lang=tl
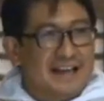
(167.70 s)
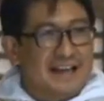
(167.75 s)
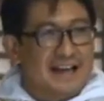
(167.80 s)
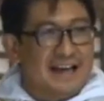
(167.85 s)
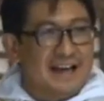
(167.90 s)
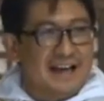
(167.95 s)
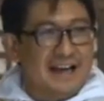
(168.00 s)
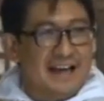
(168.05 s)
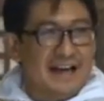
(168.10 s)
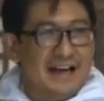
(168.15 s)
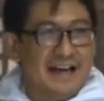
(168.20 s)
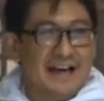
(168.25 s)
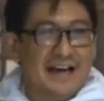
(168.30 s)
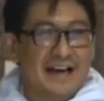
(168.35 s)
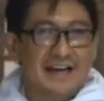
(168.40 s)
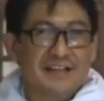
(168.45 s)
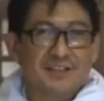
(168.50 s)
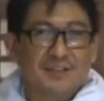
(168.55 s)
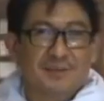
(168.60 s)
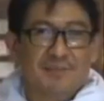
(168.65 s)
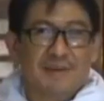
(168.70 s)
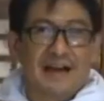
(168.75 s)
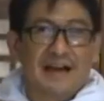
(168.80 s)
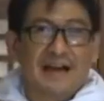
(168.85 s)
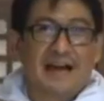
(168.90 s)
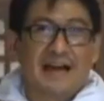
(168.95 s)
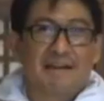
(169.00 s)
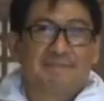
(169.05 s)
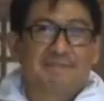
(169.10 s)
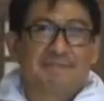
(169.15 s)
Uh, yung
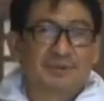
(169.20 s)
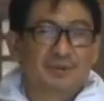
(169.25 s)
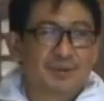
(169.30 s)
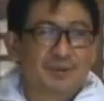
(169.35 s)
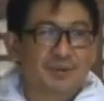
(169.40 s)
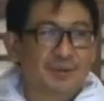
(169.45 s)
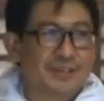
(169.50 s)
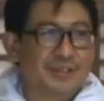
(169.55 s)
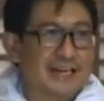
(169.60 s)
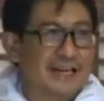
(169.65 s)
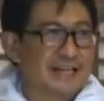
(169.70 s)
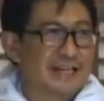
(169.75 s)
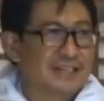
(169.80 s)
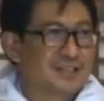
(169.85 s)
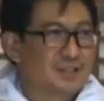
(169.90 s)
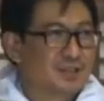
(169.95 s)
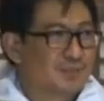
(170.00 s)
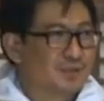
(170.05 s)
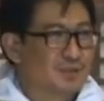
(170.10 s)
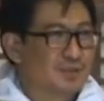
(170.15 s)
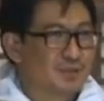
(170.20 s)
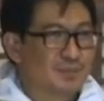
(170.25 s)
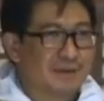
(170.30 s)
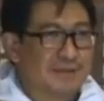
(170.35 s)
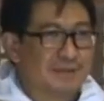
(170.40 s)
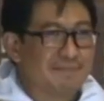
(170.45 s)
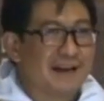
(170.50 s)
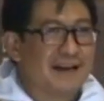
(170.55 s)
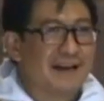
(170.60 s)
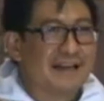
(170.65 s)
mga patuloy na
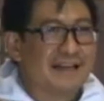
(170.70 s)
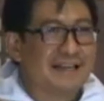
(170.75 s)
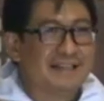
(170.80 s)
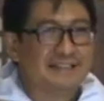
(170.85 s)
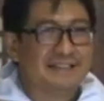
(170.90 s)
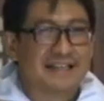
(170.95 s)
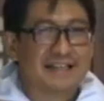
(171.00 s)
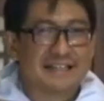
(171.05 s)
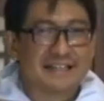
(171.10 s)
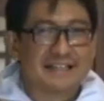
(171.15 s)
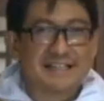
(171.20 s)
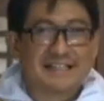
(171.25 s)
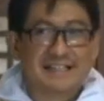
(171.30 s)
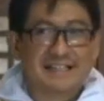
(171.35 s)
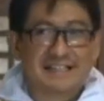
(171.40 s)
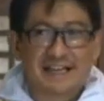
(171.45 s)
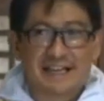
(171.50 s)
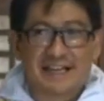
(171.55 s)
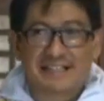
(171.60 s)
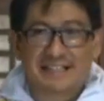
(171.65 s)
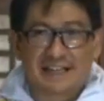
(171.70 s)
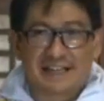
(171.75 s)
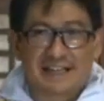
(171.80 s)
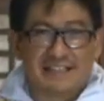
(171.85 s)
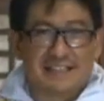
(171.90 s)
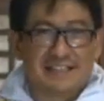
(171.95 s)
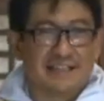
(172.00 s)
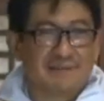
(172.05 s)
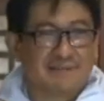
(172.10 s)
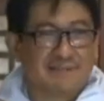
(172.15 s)
sumusubaybay, nakikisa sa
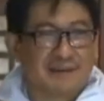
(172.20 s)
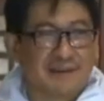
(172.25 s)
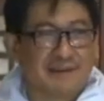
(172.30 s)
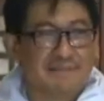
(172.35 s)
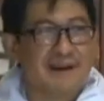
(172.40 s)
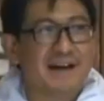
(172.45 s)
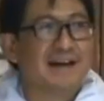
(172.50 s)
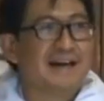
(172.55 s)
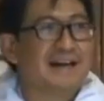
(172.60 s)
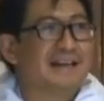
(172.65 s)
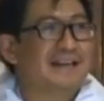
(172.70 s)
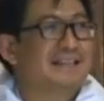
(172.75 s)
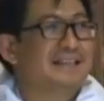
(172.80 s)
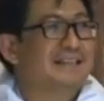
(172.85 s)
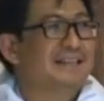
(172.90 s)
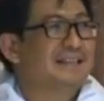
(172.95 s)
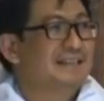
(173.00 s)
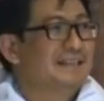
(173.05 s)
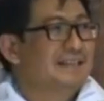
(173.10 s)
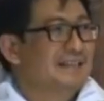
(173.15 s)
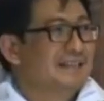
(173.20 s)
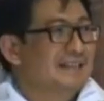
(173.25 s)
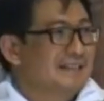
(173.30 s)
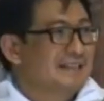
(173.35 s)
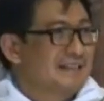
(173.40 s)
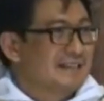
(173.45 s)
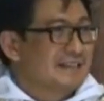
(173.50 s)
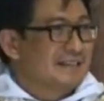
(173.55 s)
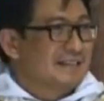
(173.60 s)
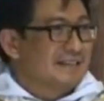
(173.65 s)
kanilang mga bahay,
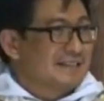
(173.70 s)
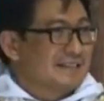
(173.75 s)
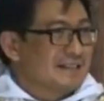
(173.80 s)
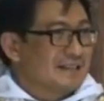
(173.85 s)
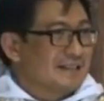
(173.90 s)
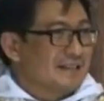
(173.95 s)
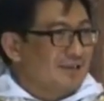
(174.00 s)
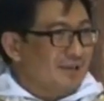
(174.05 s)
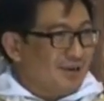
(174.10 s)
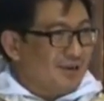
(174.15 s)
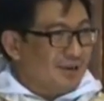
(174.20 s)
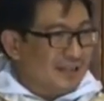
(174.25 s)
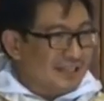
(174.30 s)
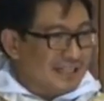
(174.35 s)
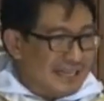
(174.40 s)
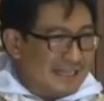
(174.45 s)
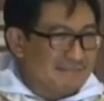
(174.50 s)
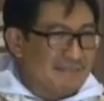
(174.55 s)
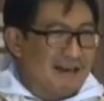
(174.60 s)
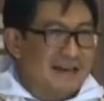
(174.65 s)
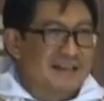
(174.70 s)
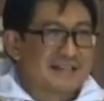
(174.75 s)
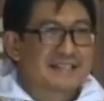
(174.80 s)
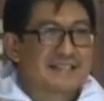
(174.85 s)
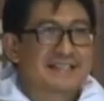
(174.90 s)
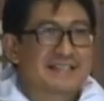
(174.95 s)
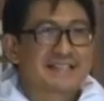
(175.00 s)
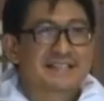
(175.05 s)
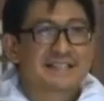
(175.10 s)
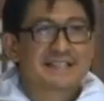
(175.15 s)
online
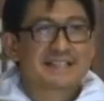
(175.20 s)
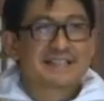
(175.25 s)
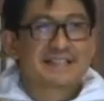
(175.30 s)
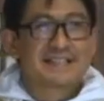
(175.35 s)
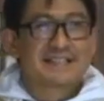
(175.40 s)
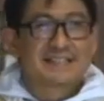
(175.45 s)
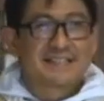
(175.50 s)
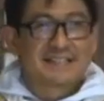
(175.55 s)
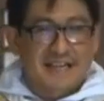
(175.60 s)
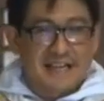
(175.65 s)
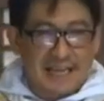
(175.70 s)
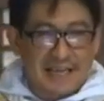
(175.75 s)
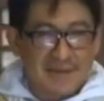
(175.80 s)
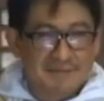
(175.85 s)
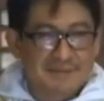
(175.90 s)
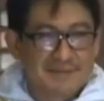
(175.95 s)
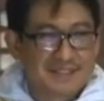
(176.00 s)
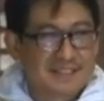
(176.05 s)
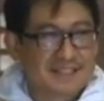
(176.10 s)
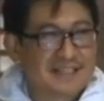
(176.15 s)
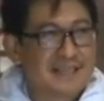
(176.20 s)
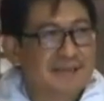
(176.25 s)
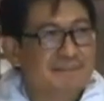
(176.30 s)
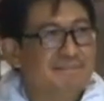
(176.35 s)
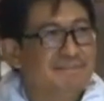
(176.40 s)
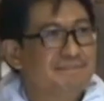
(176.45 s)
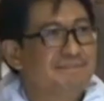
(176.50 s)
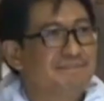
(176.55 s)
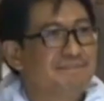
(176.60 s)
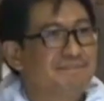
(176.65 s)
masses, sa live
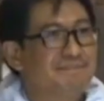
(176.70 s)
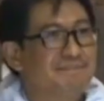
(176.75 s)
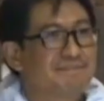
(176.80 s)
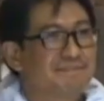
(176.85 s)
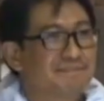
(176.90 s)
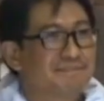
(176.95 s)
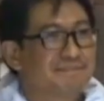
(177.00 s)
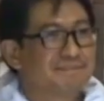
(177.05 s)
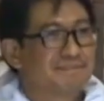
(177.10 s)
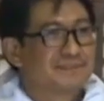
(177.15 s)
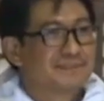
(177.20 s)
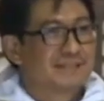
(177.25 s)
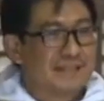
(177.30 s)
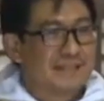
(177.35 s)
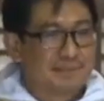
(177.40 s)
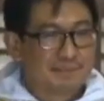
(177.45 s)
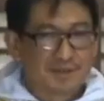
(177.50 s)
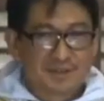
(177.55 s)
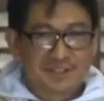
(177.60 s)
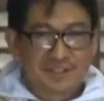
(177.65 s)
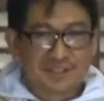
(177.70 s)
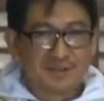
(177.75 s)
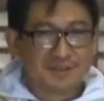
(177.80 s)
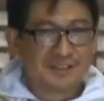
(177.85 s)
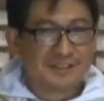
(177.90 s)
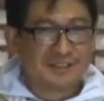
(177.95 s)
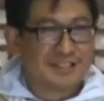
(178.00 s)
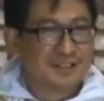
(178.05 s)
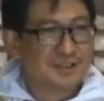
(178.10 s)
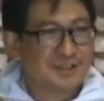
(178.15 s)
stream, alam ko
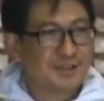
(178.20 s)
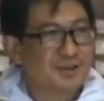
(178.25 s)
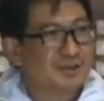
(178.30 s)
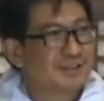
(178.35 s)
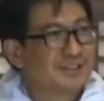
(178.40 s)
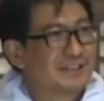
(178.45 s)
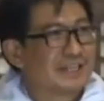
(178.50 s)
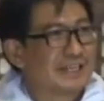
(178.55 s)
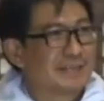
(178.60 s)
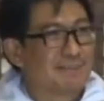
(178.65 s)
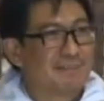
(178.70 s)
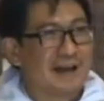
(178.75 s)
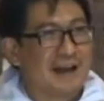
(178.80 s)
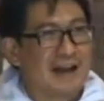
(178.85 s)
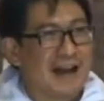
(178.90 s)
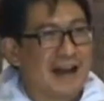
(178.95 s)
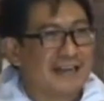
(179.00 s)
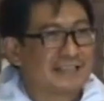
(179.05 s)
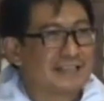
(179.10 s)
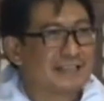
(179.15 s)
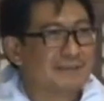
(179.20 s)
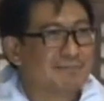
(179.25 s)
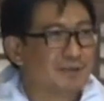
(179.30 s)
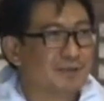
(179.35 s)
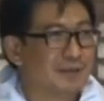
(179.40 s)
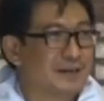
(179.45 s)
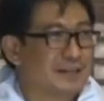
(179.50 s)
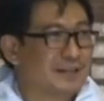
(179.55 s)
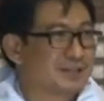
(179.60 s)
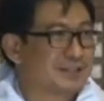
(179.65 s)
sinundan nyo, nakibahagi
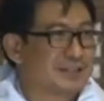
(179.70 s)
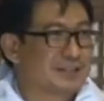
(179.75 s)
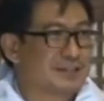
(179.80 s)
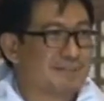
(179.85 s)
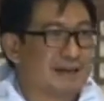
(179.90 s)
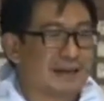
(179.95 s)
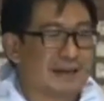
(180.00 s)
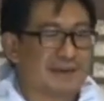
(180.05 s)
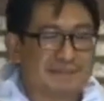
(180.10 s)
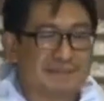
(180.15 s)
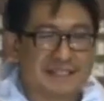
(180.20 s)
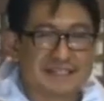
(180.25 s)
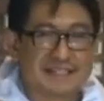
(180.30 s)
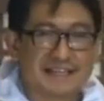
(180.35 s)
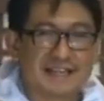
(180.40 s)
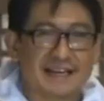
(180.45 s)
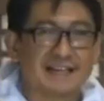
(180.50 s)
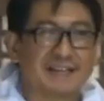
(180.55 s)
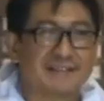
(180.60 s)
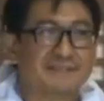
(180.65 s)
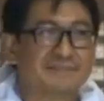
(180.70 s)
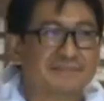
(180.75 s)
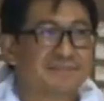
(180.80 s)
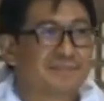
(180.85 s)
po kayo sa mga misa.